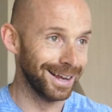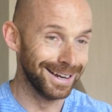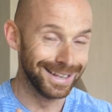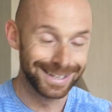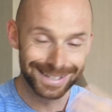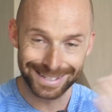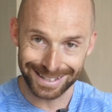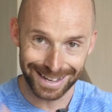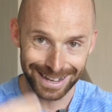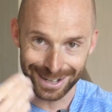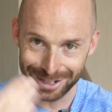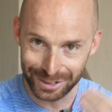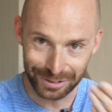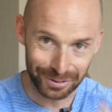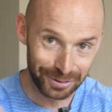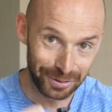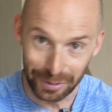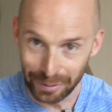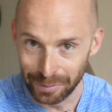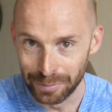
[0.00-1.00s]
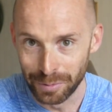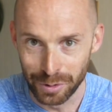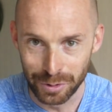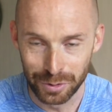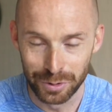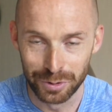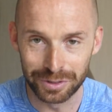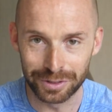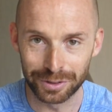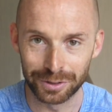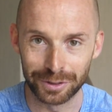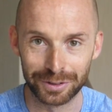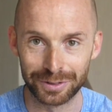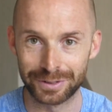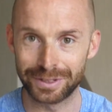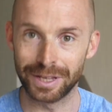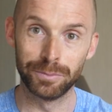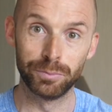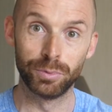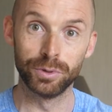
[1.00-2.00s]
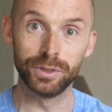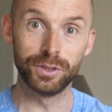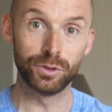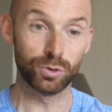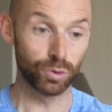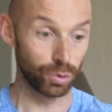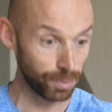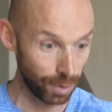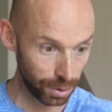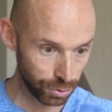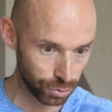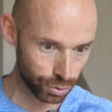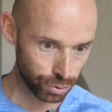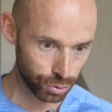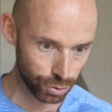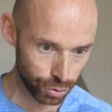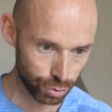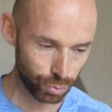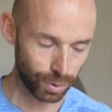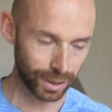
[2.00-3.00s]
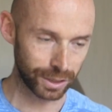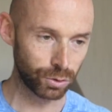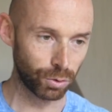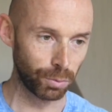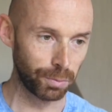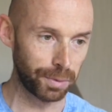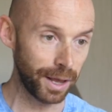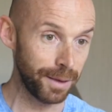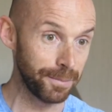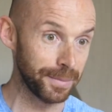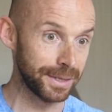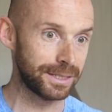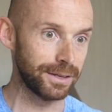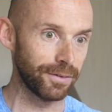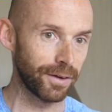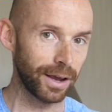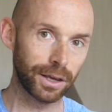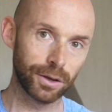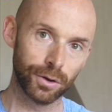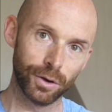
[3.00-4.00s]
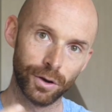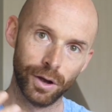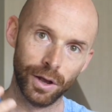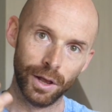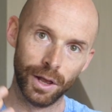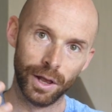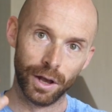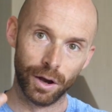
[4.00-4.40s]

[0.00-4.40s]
Et les singes ont, beaucoup ce, cette positionnement de, squat complet, mais c'est vrai que